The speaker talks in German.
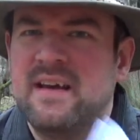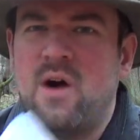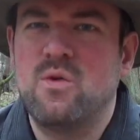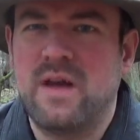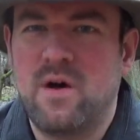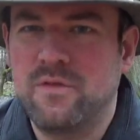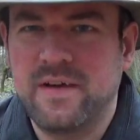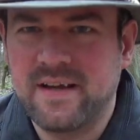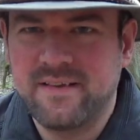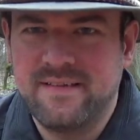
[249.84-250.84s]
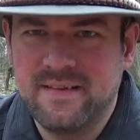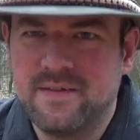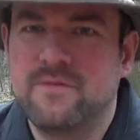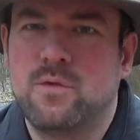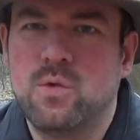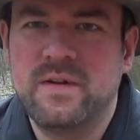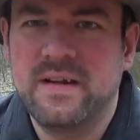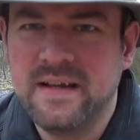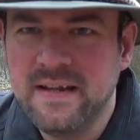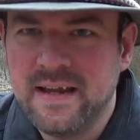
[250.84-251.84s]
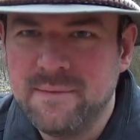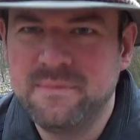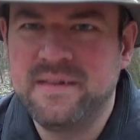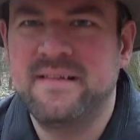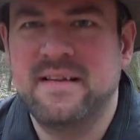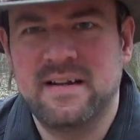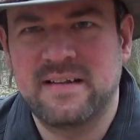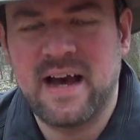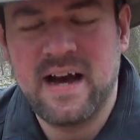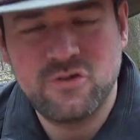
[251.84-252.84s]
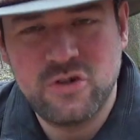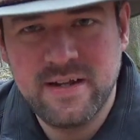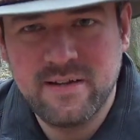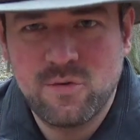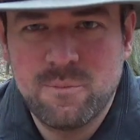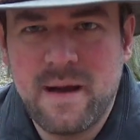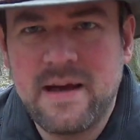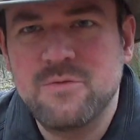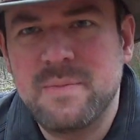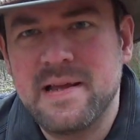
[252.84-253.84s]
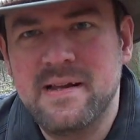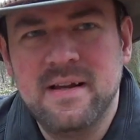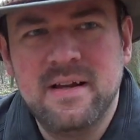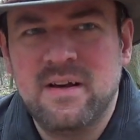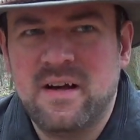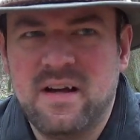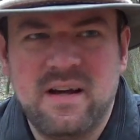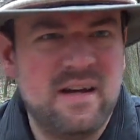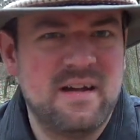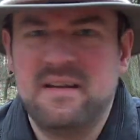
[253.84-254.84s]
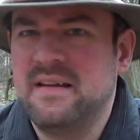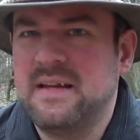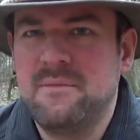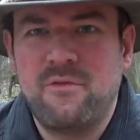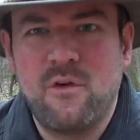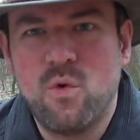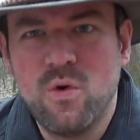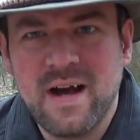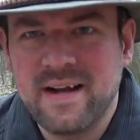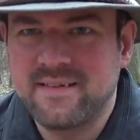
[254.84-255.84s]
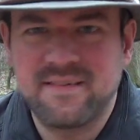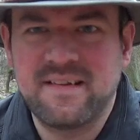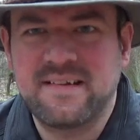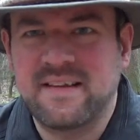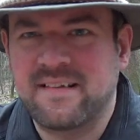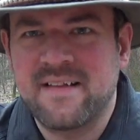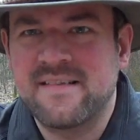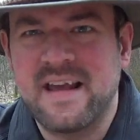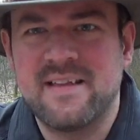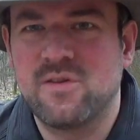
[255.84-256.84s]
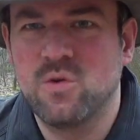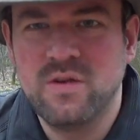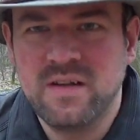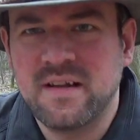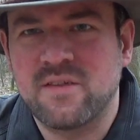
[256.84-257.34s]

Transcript: hautaufgerissenen Pfote in eben dieser Drahtschlinge zum Beispiel, äh, indem es verhungert, sich das Ganze entzündet.